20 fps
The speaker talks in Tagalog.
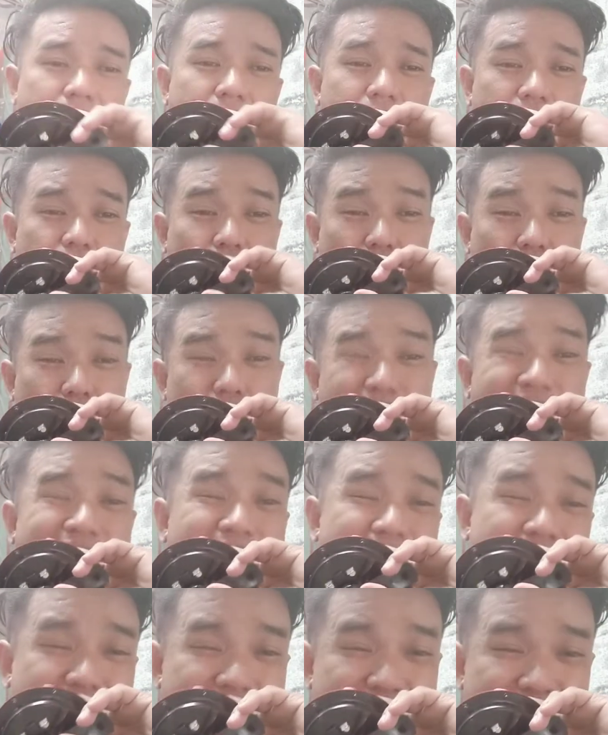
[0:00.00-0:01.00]

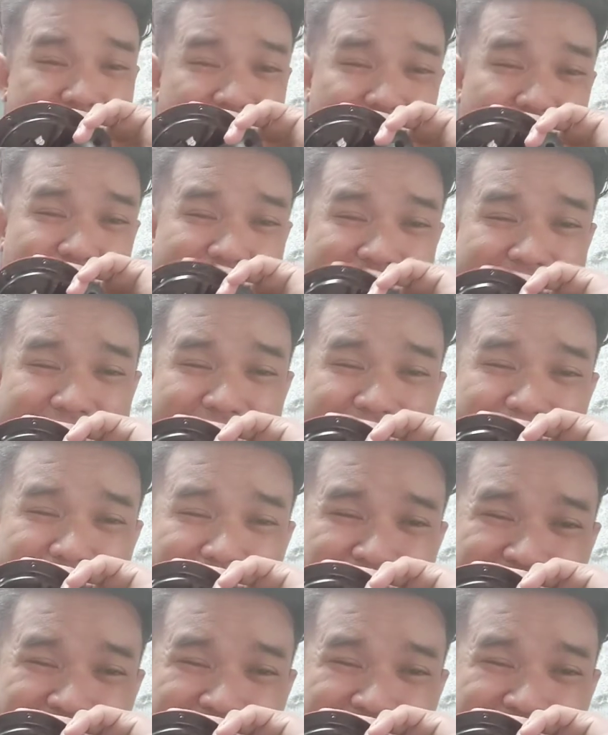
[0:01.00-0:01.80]
electronics. Okay?